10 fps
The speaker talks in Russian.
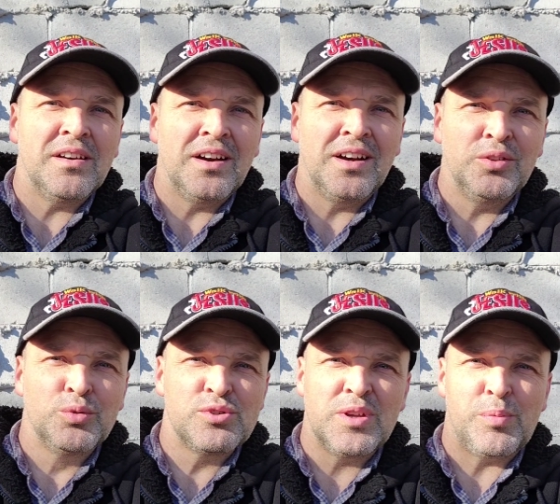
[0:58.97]
а
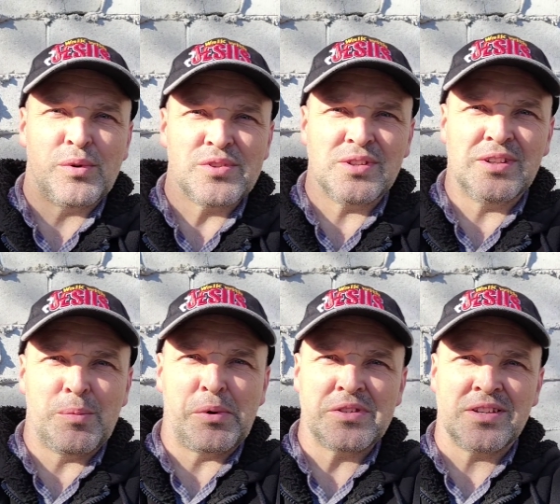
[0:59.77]
нужно
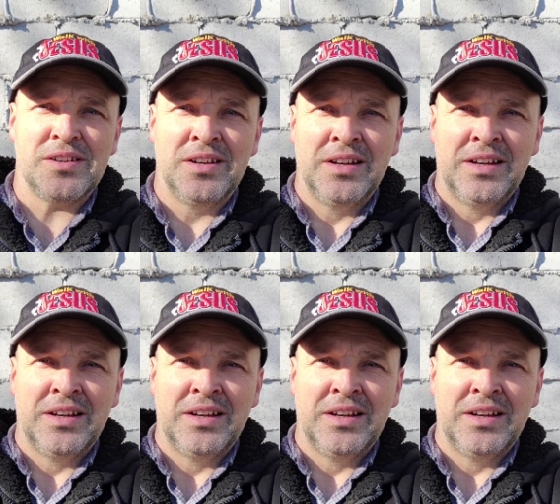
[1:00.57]
просто-напросто